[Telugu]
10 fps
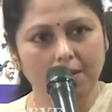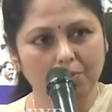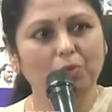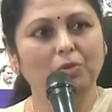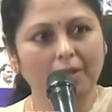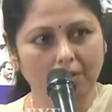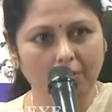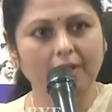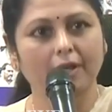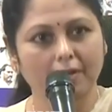ధర్మం అని
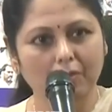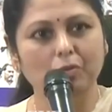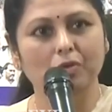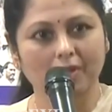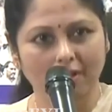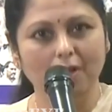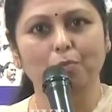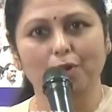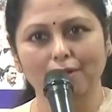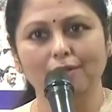కూడా నేను అనుకుంటున్నాను
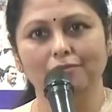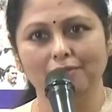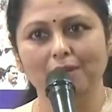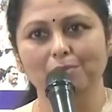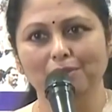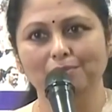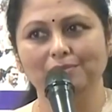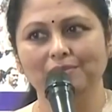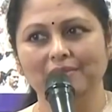ఈ పాయింట్ ఆఫ్ టైంలో